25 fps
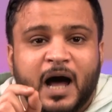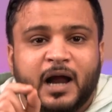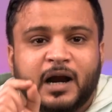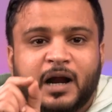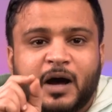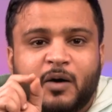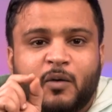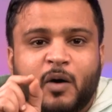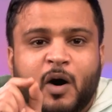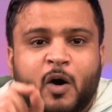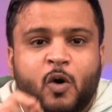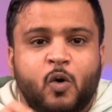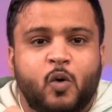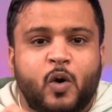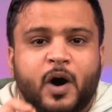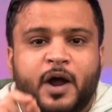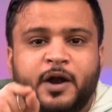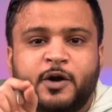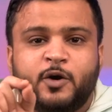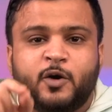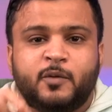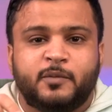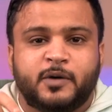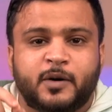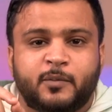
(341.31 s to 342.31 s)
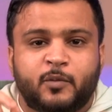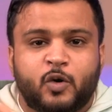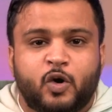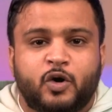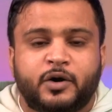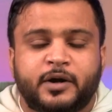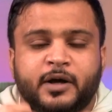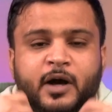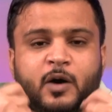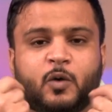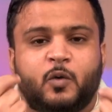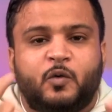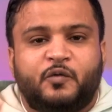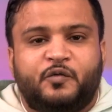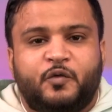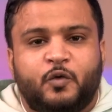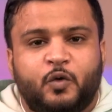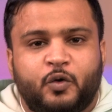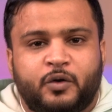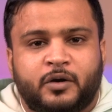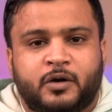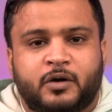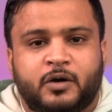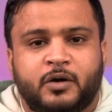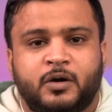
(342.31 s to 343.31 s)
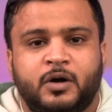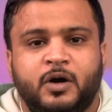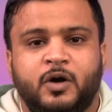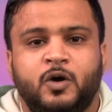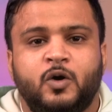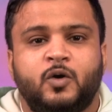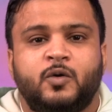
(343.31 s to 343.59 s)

ألا وهو أنهم يبون يخوفونك